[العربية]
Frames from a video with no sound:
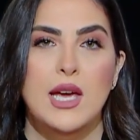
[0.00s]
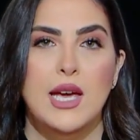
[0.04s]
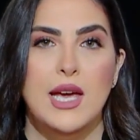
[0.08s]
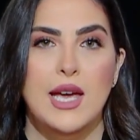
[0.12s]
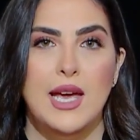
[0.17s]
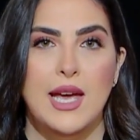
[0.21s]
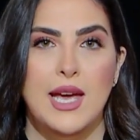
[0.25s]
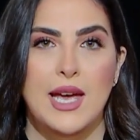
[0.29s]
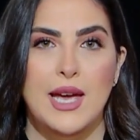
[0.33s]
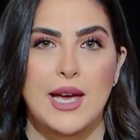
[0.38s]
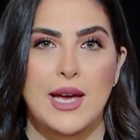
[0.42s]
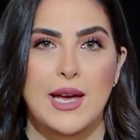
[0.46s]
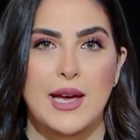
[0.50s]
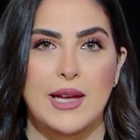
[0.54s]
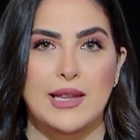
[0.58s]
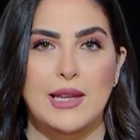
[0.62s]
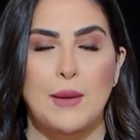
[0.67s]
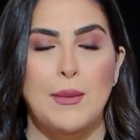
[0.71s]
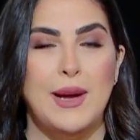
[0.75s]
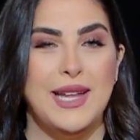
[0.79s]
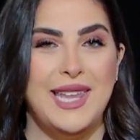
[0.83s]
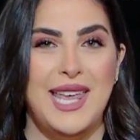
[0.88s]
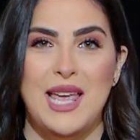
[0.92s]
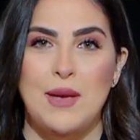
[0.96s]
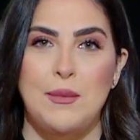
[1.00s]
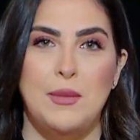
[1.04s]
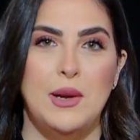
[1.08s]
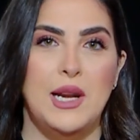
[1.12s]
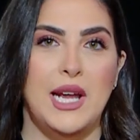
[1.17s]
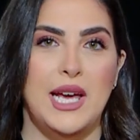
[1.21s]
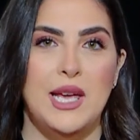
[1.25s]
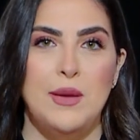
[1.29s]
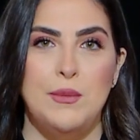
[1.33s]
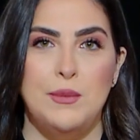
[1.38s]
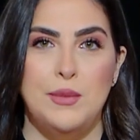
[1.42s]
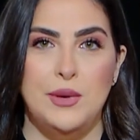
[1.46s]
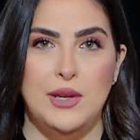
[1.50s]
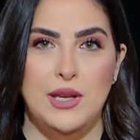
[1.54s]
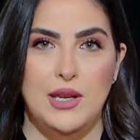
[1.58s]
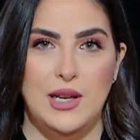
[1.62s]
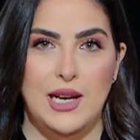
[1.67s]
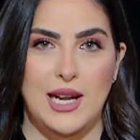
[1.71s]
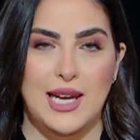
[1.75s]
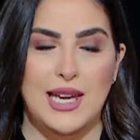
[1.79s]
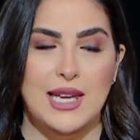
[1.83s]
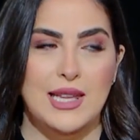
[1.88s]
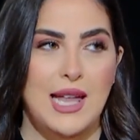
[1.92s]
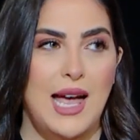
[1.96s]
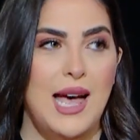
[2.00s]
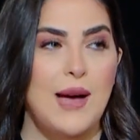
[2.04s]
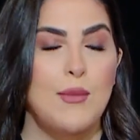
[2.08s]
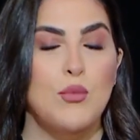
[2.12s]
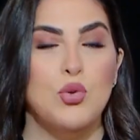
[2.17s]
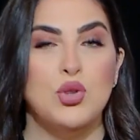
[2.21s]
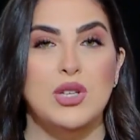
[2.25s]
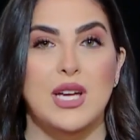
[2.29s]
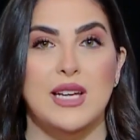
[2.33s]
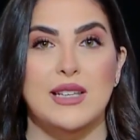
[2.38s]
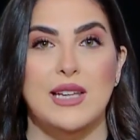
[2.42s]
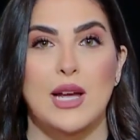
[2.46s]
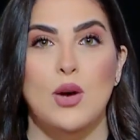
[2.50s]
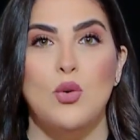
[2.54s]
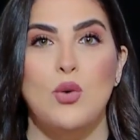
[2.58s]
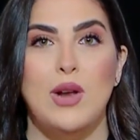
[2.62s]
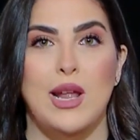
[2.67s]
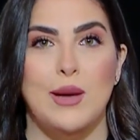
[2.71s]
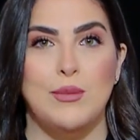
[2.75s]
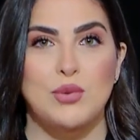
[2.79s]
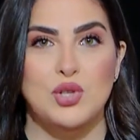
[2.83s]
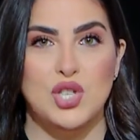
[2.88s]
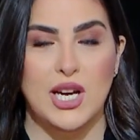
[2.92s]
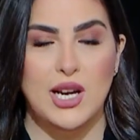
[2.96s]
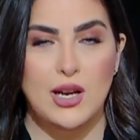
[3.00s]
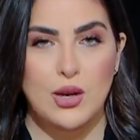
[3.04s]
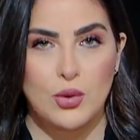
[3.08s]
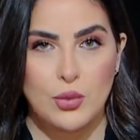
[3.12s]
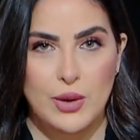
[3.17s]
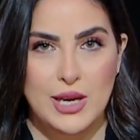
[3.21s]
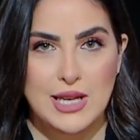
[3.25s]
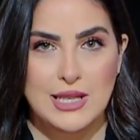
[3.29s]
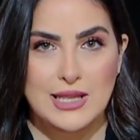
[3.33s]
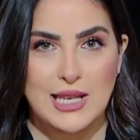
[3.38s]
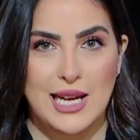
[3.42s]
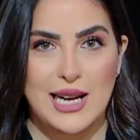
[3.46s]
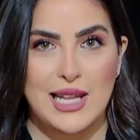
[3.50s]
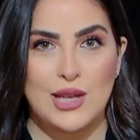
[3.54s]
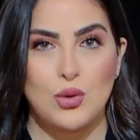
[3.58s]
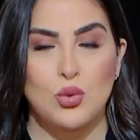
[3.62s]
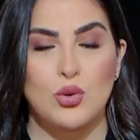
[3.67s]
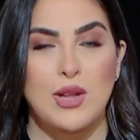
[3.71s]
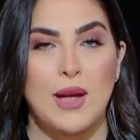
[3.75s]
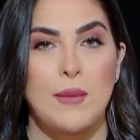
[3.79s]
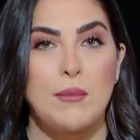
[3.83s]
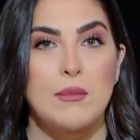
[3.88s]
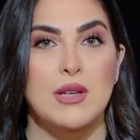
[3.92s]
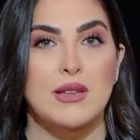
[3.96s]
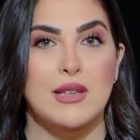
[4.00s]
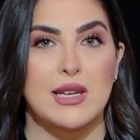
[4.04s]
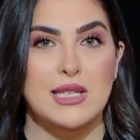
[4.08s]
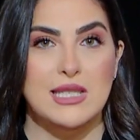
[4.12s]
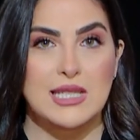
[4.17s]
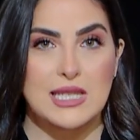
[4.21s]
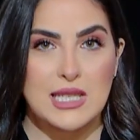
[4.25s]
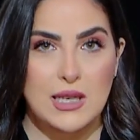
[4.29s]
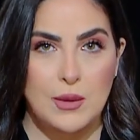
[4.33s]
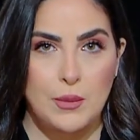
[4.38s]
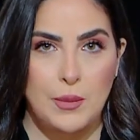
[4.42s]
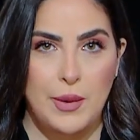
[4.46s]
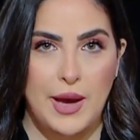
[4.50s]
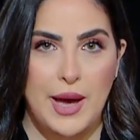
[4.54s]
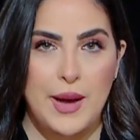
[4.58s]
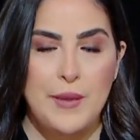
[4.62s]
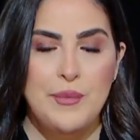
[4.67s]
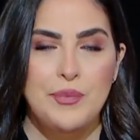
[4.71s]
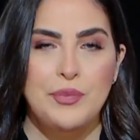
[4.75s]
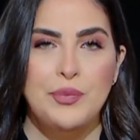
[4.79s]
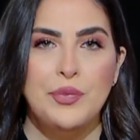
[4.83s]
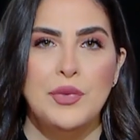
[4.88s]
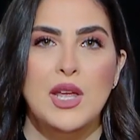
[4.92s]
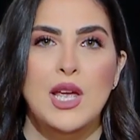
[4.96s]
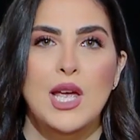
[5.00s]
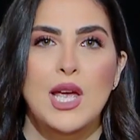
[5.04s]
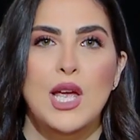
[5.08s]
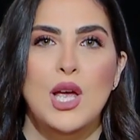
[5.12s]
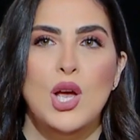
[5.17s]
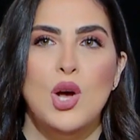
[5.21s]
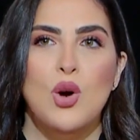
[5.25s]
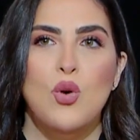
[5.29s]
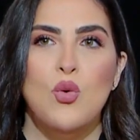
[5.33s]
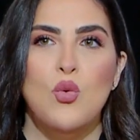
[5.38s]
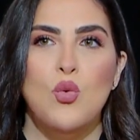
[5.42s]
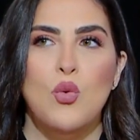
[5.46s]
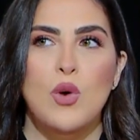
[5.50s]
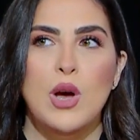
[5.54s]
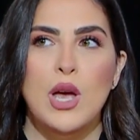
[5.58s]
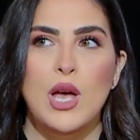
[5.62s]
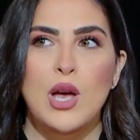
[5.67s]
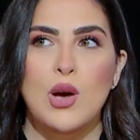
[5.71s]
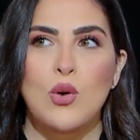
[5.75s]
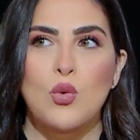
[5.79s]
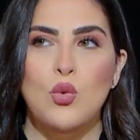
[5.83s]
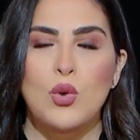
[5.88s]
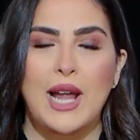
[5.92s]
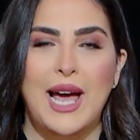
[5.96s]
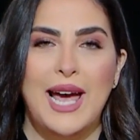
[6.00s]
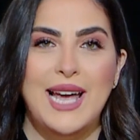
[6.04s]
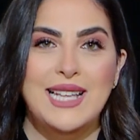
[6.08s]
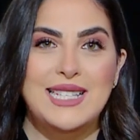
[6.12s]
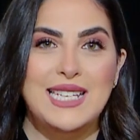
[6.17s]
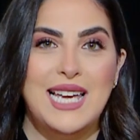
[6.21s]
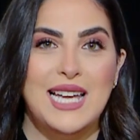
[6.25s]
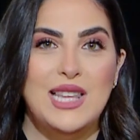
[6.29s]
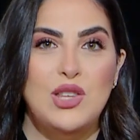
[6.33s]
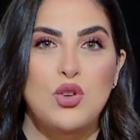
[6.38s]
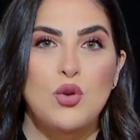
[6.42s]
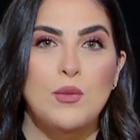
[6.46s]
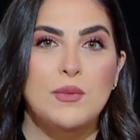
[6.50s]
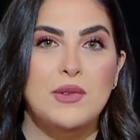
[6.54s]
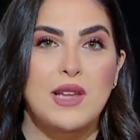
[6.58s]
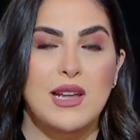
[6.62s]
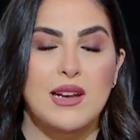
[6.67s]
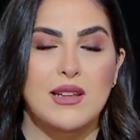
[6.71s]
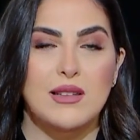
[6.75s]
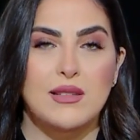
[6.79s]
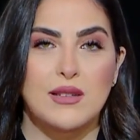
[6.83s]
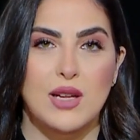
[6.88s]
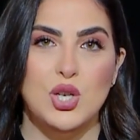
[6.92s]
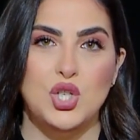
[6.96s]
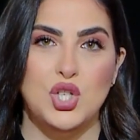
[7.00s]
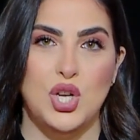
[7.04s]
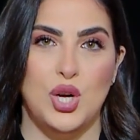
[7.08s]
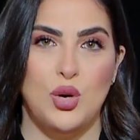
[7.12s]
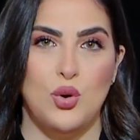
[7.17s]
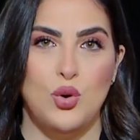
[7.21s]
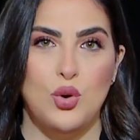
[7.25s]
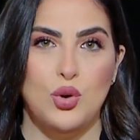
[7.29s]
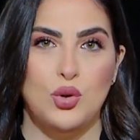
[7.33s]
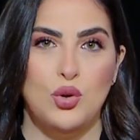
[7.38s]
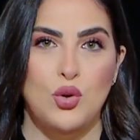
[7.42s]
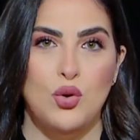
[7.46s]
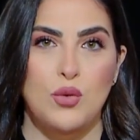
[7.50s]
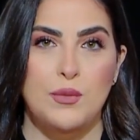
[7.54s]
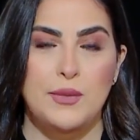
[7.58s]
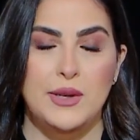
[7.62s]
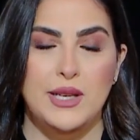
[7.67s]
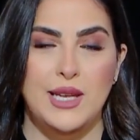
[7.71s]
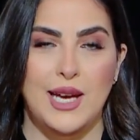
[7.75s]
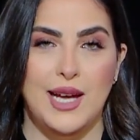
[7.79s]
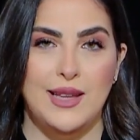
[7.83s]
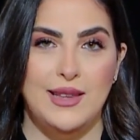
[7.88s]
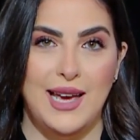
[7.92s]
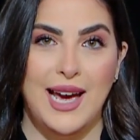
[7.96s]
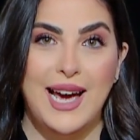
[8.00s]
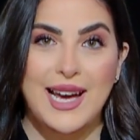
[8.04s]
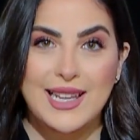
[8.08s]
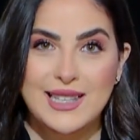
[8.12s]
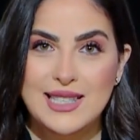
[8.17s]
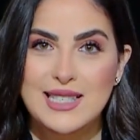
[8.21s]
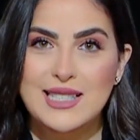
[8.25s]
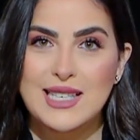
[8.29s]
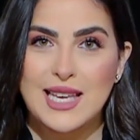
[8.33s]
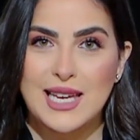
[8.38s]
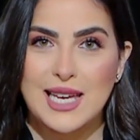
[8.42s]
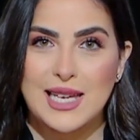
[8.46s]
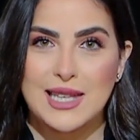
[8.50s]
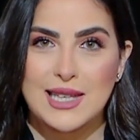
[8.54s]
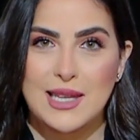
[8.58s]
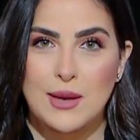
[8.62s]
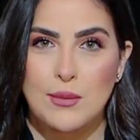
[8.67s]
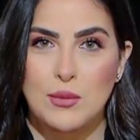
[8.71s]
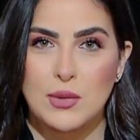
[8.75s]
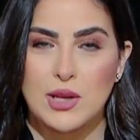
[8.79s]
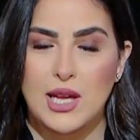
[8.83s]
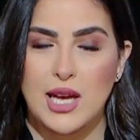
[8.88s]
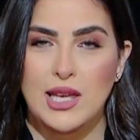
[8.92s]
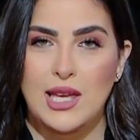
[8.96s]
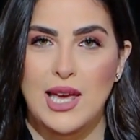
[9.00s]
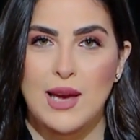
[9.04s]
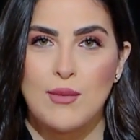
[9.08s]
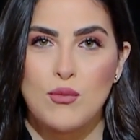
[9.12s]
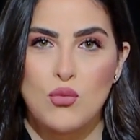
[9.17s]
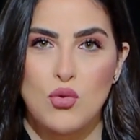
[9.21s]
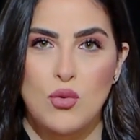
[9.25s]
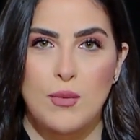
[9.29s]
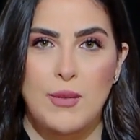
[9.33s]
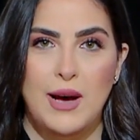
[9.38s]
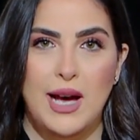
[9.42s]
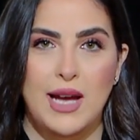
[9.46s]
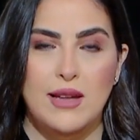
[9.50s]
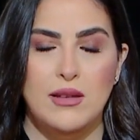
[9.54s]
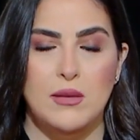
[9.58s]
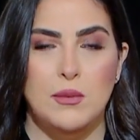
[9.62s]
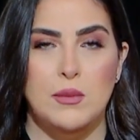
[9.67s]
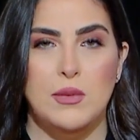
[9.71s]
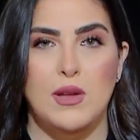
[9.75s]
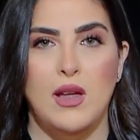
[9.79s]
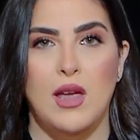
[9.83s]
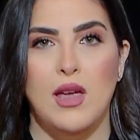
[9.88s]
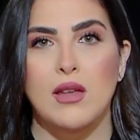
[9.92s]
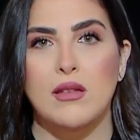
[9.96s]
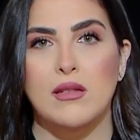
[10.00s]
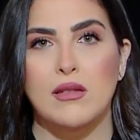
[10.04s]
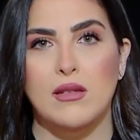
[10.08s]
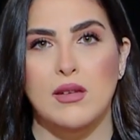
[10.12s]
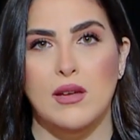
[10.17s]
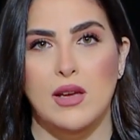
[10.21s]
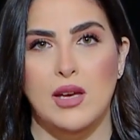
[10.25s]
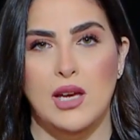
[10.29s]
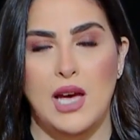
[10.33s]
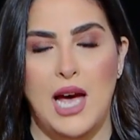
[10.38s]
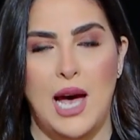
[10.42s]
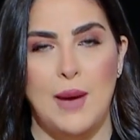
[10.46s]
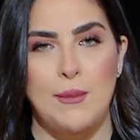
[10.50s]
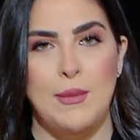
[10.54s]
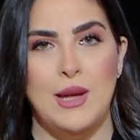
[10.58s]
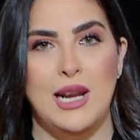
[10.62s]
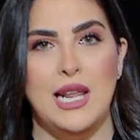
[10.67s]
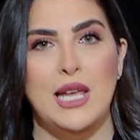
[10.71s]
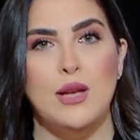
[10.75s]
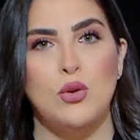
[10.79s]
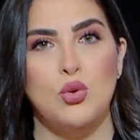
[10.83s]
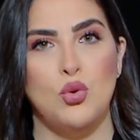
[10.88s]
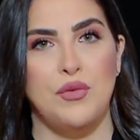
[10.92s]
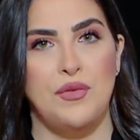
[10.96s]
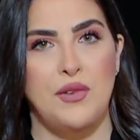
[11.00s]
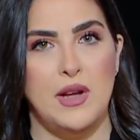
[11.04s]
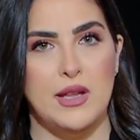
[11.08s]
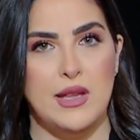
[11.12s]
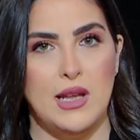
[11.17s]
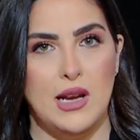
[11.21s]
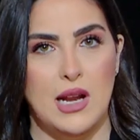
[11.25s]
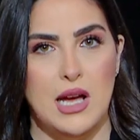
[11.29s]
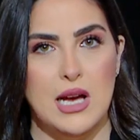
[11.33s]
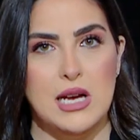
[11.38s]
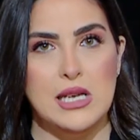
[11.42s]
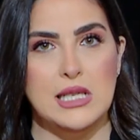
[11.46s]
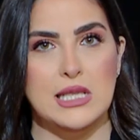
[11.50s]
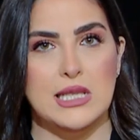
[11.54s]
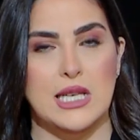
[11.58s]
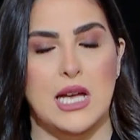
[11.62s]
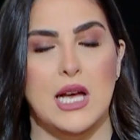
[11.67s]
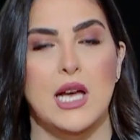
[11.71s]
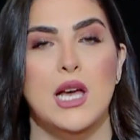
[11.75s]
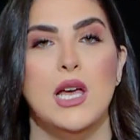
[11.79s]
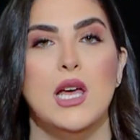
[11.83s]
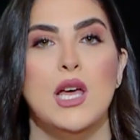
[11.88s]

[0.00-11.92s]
آه، طبعا هي بالعبري لكنها متداوله بشكل واسع لانه تم تسريبها والحقيقه كانت يوم 13 اكتوبر يعني حديثه جدا من ايام وبعد بدايه آه، عمليه طوفان الاقصى